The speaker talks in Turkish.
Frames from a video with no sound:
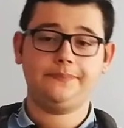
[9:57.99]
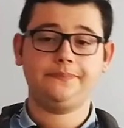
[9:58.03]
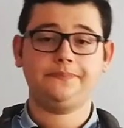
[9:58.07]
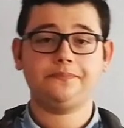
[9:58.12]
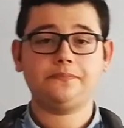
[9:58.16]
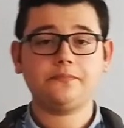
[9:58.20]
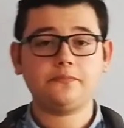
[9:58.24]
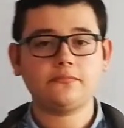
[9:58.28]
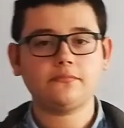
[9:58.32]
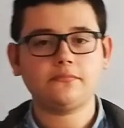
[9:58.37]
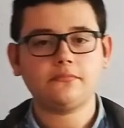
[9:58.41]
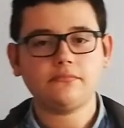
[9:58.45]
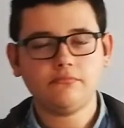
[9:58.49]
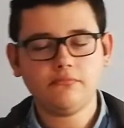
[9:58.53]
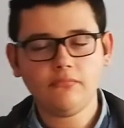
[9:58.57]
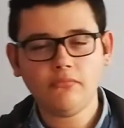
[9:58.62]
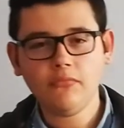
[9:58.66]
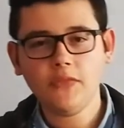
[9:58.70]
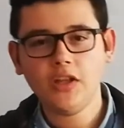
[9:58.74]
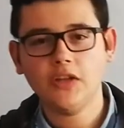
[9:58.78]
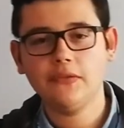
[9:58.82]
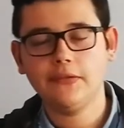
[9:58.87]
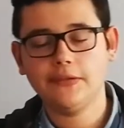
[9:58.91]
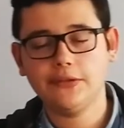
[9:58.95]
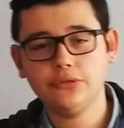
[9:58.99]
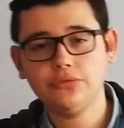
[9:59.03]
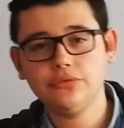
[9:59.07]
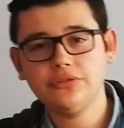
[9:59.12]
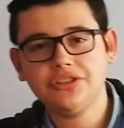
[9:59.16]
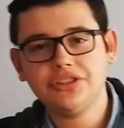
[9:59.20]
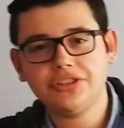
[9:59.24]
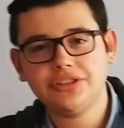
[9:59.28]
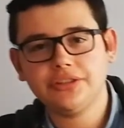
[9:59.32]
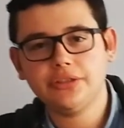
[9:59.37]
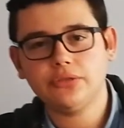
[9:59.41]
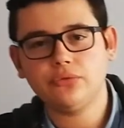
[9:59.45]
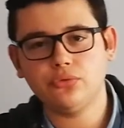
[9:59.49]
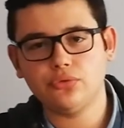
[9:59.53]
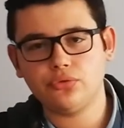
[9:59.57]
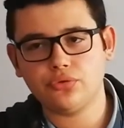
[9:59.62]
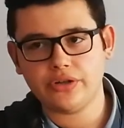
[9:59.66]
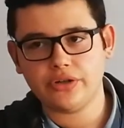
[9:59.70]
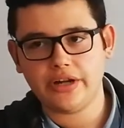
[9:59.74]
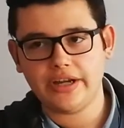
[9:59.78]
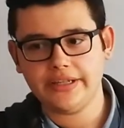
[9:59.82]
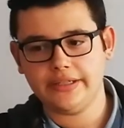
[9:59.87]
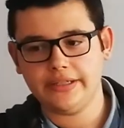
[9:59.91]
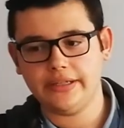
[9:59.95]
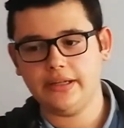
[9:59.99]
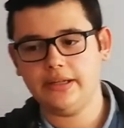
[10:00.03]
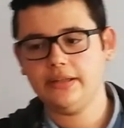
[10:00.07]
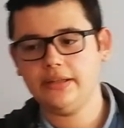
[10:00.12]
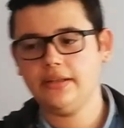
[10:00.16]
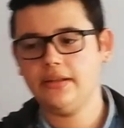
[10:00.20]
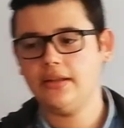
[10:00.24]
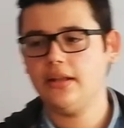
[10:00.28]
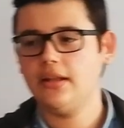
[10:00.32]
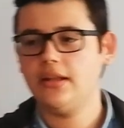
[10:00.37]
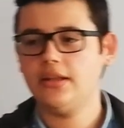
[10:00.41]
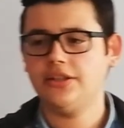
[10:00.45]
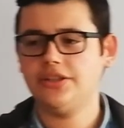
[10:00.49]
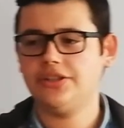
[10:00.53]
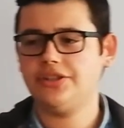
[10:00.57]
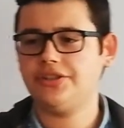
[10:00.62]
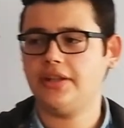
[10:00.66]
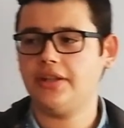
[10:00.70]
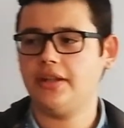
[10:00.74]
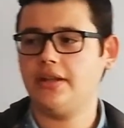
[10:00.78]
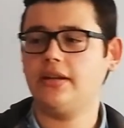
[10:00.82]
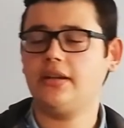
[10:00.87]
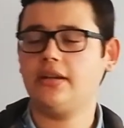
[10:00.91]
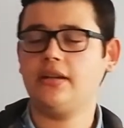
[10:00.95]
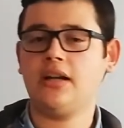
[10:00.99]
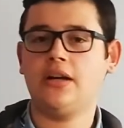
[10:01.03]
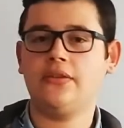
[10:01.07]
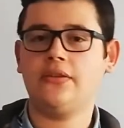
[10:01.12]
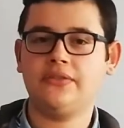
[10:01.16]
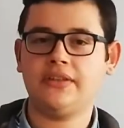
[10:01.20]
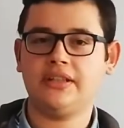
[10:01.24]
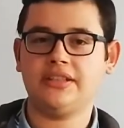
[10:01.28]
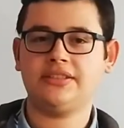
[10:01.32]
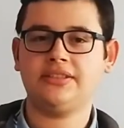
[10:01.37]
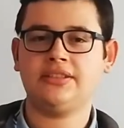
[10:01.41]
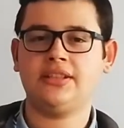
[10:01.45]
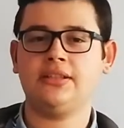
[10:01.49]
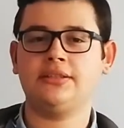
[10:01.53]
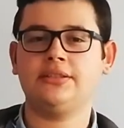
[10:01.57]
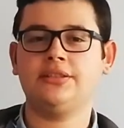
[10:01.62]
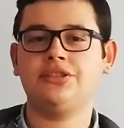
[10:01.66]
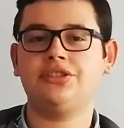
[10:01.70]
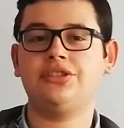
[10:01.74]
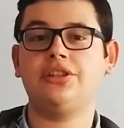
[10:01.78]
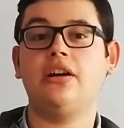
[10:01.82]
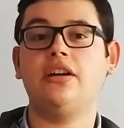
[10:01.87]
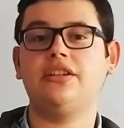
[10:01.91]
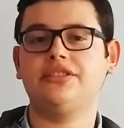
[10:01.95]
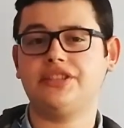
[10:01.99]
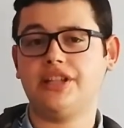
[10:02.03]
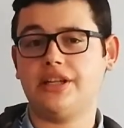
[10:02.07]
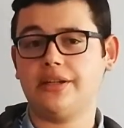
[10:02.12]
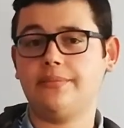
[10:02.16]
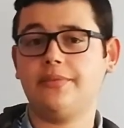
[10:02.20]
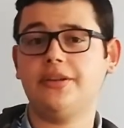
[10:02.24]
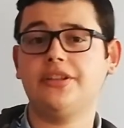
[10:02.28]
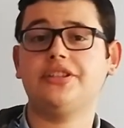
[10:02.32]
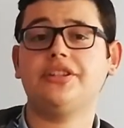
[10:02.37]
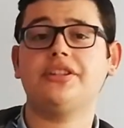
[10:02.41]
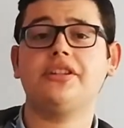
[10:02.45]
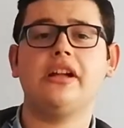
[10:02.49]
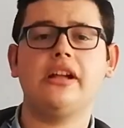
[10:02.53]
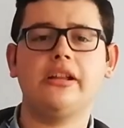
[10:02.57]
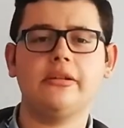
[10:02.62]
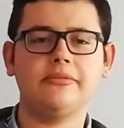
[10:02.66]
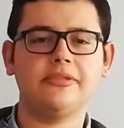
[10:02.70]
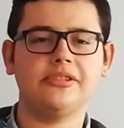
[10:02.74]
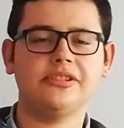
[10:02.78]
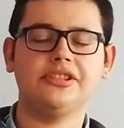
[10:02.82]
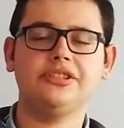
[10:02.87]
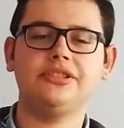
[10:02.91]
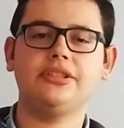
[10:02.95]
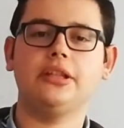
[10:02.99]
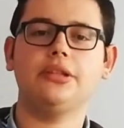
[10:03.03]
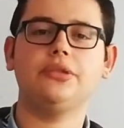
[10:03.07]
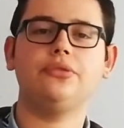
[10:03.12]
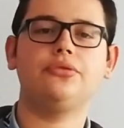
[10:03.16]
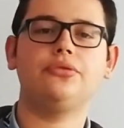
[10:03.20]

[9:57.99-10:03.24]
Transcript: Hmm. Ve onun dışında Ukrayna, işte Kafkaslardan işte Azerbaycan, Ermenistan,